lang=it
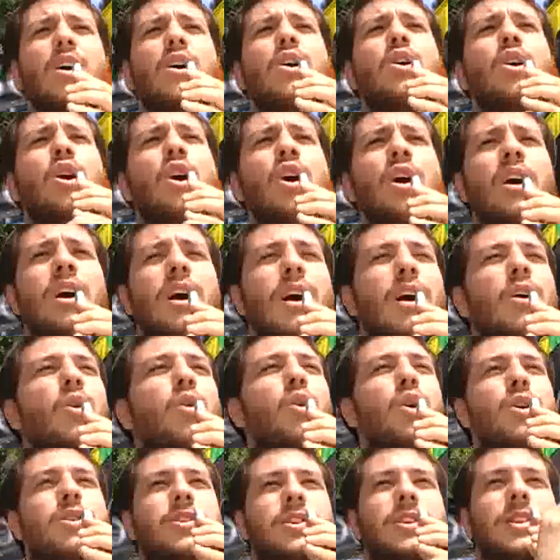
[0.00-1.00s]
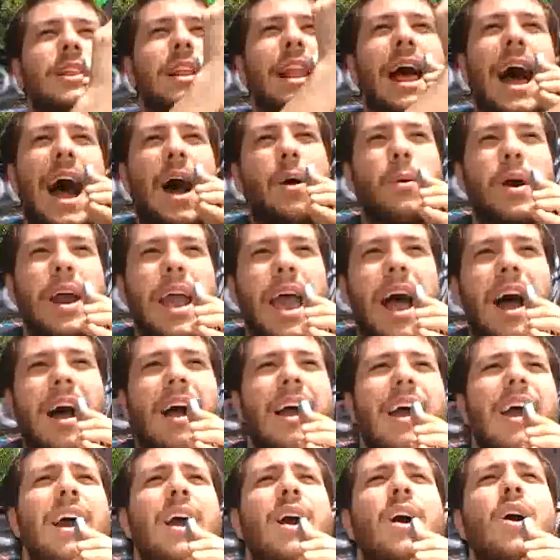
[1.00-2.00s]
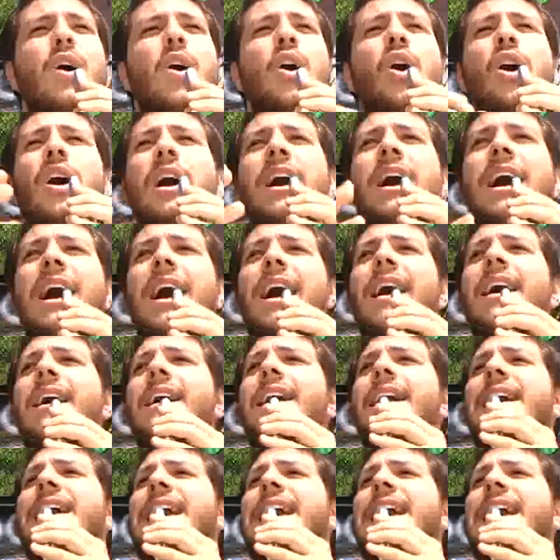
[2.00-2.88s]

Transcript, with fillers: non corsi di laurea, non